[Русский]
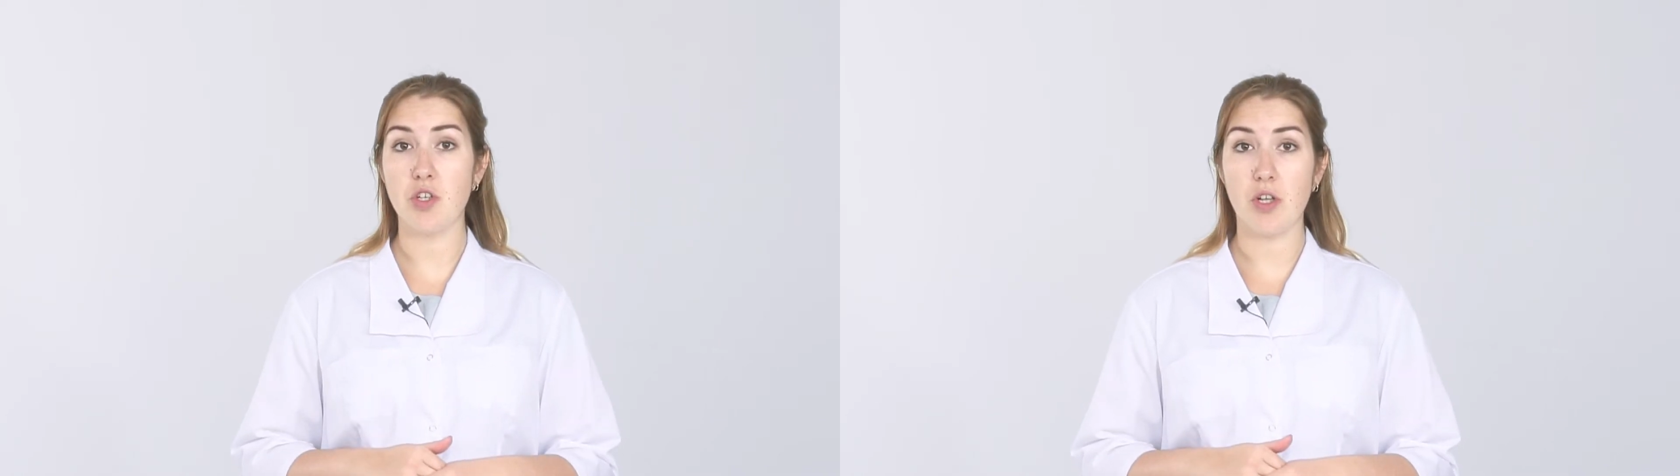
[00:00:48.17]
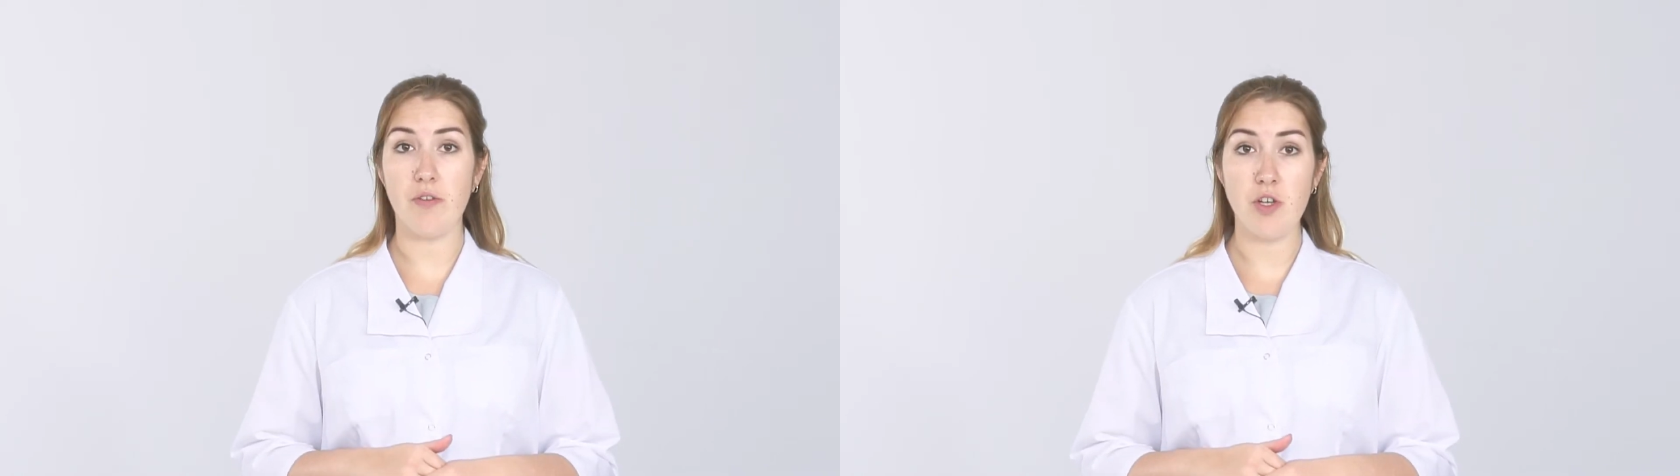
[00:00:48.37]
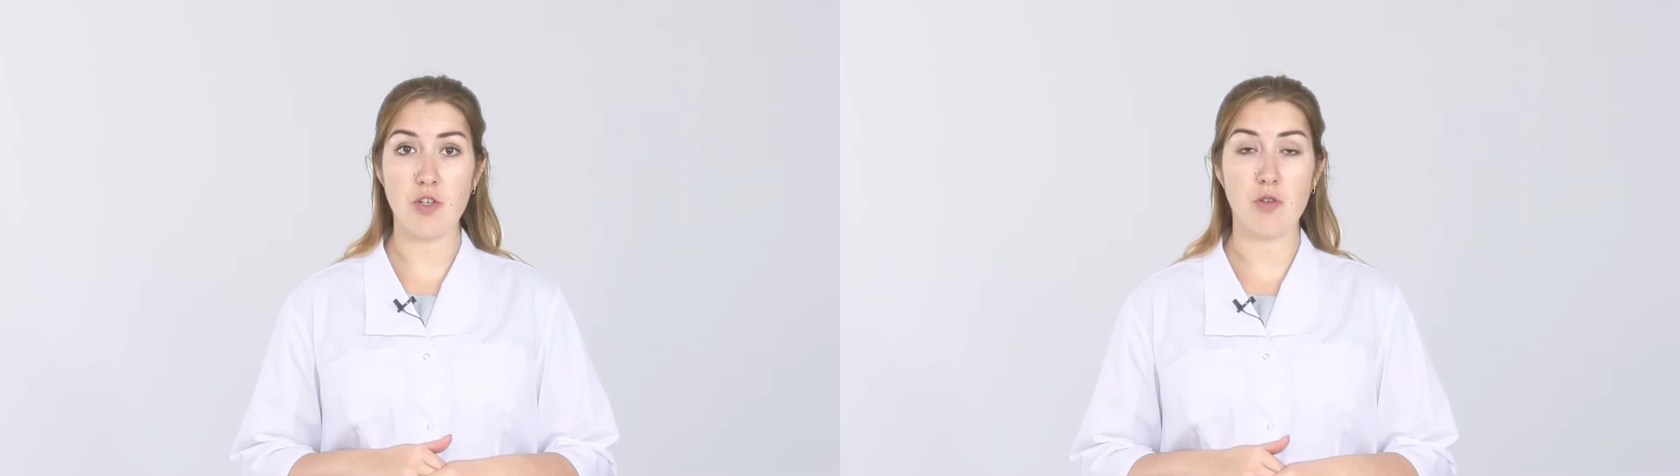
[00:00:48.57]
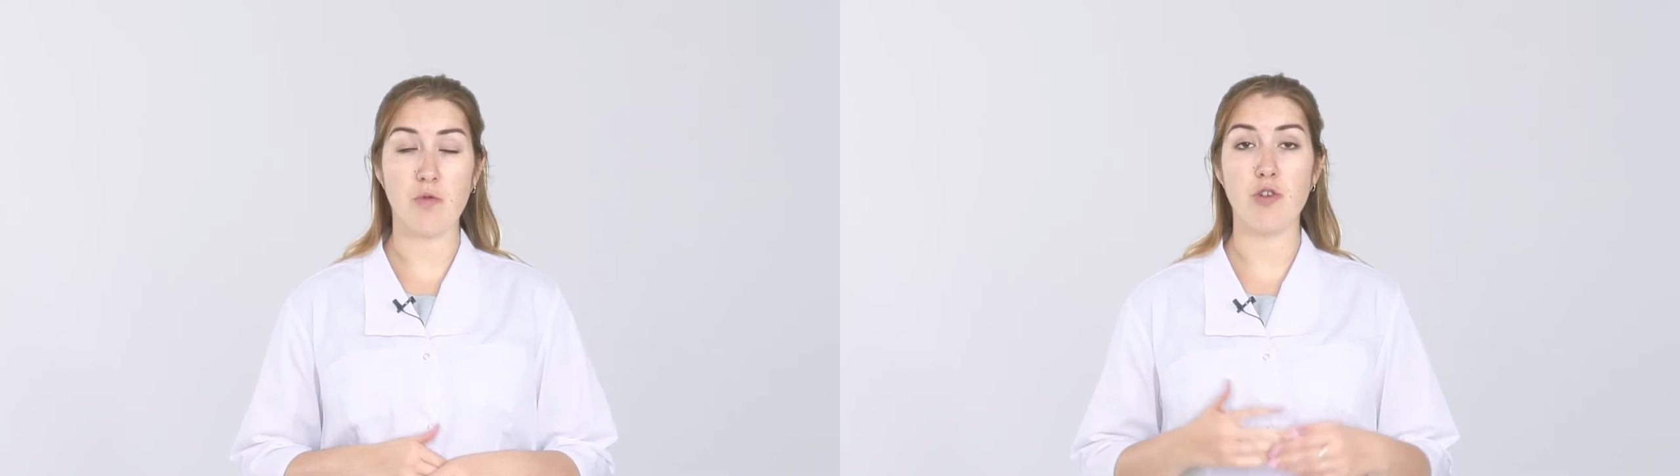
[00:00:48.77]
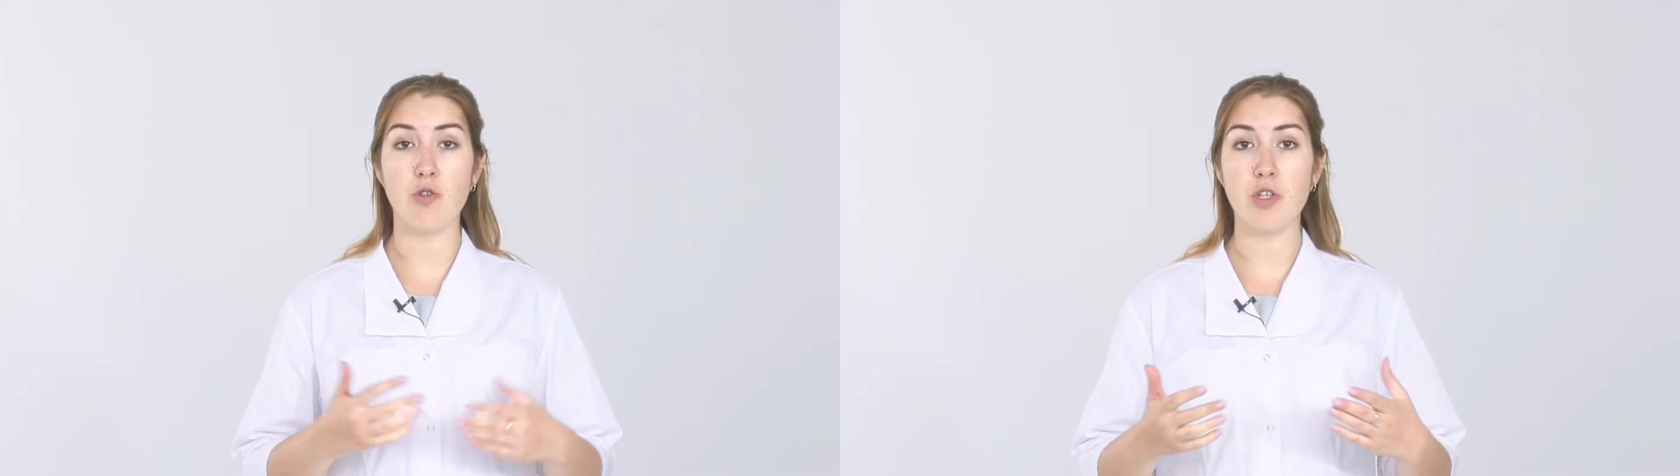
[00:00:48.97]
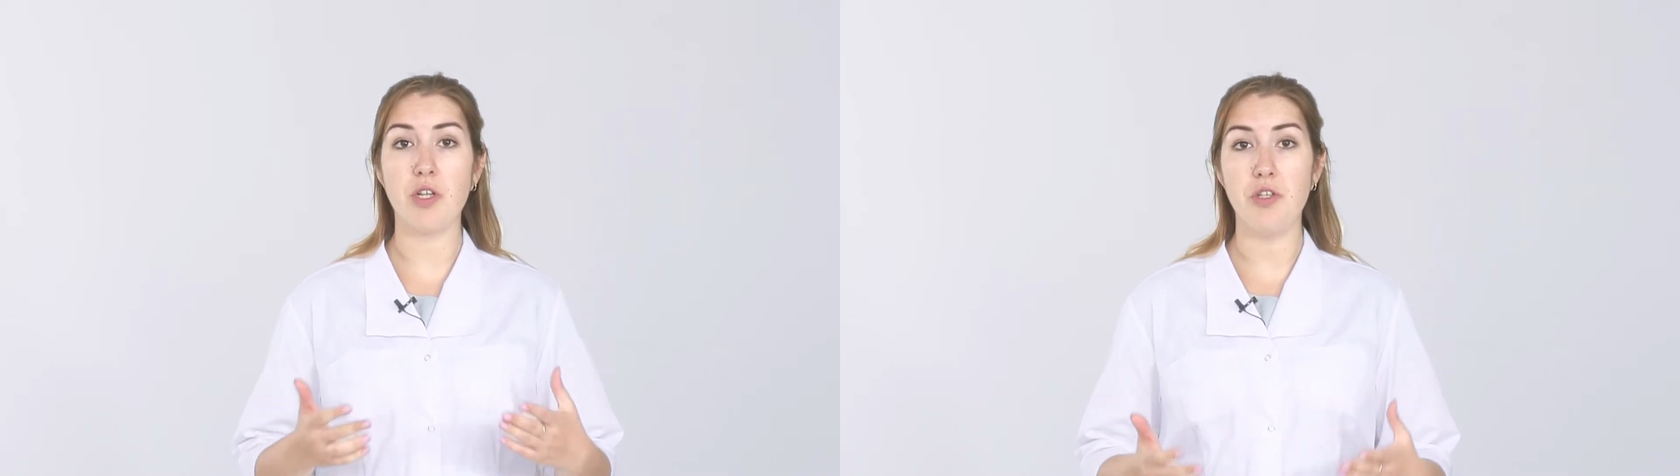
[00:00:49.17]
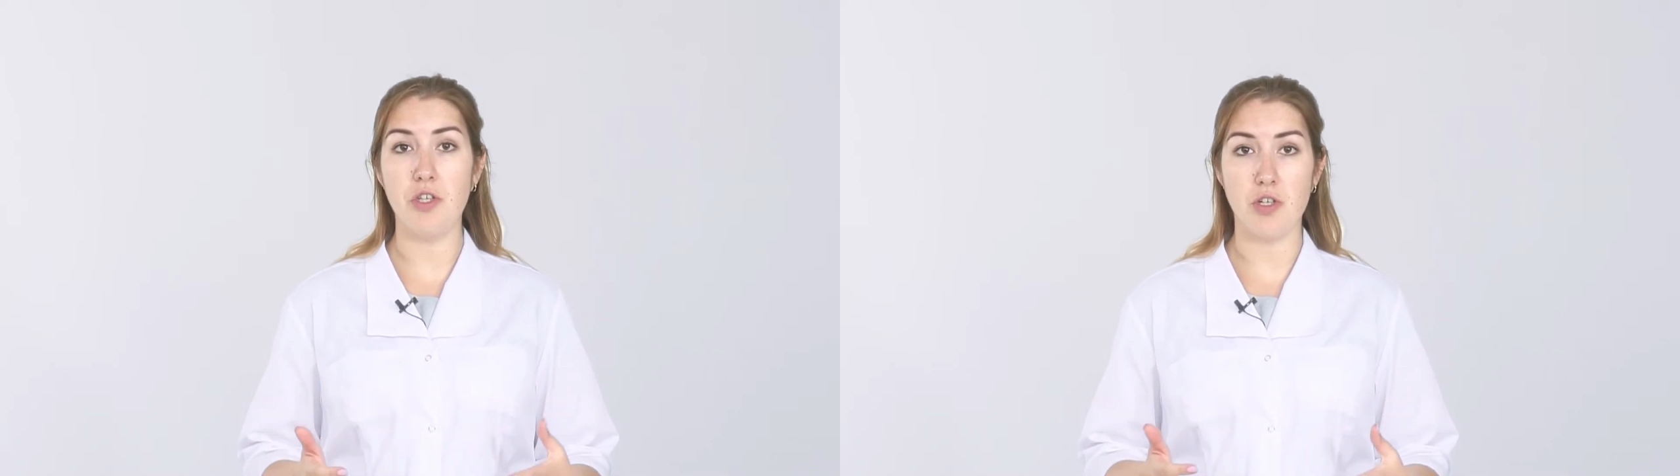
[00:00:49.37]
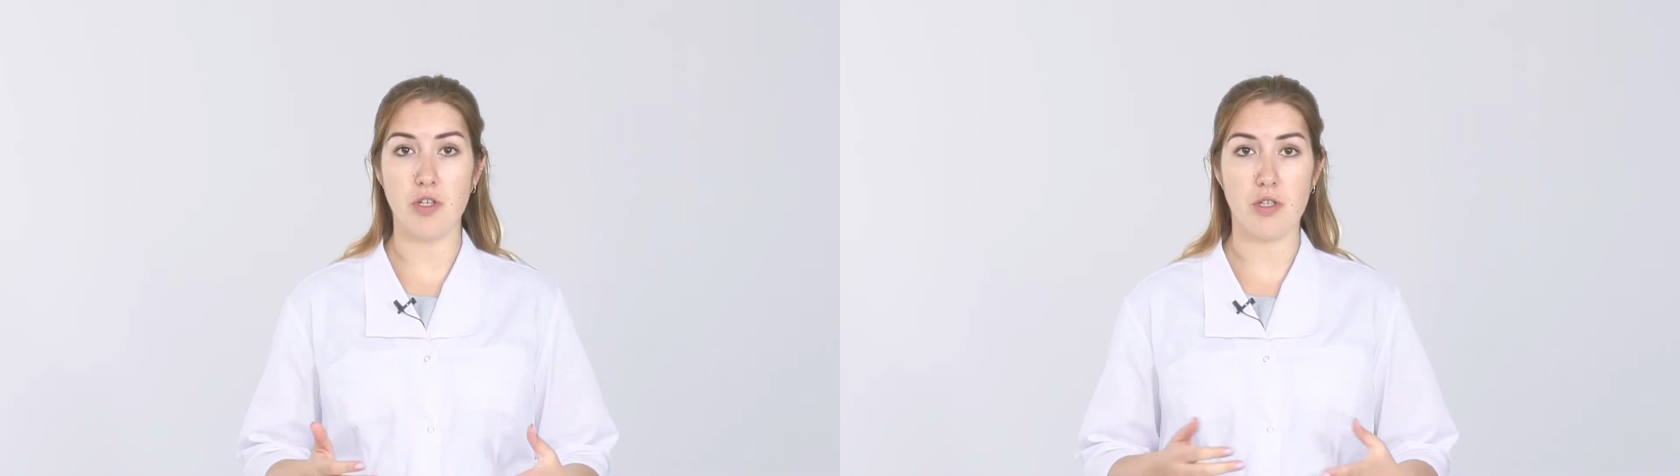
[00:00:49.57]
человечеству еще с
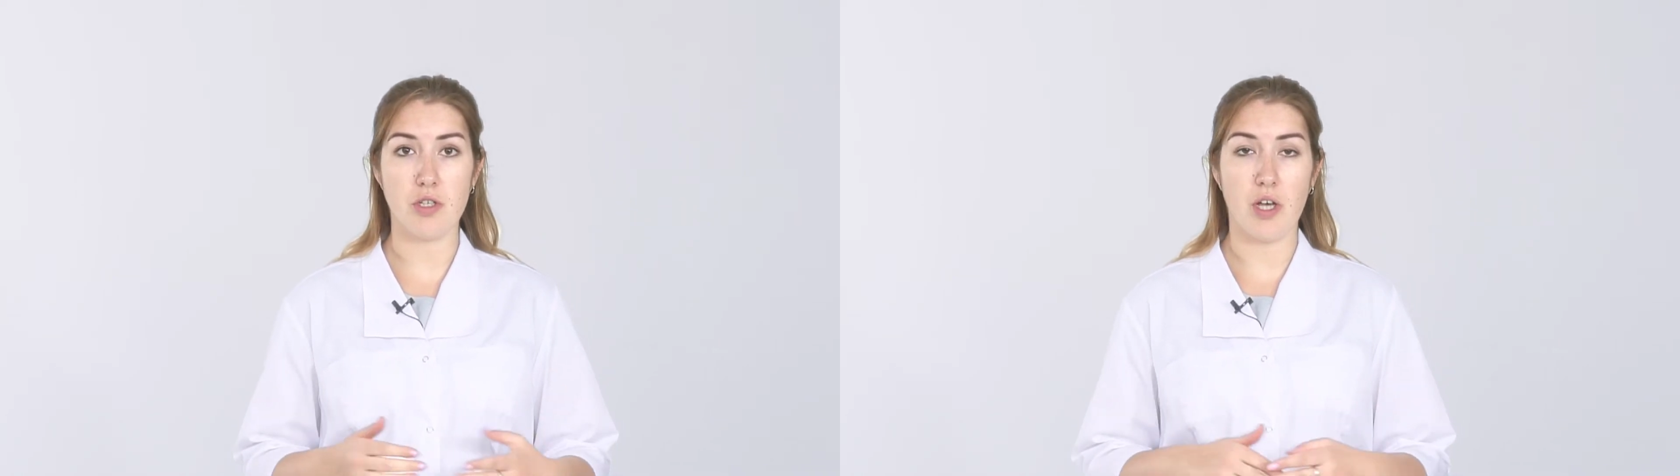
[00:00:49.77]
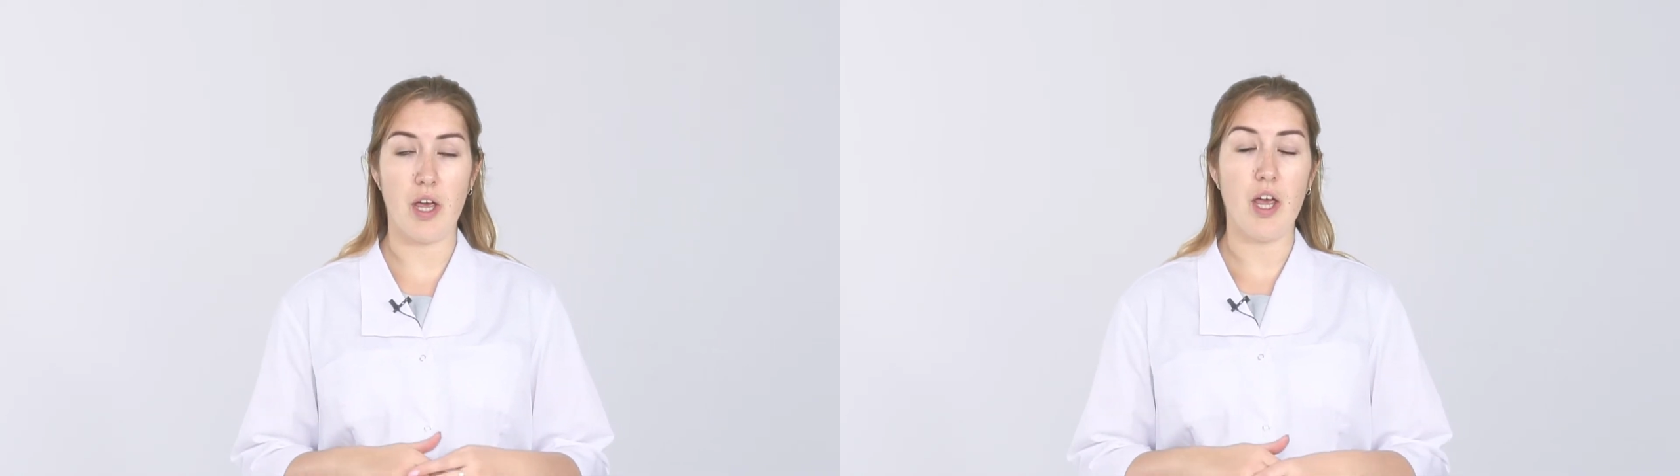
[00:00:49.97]
античности.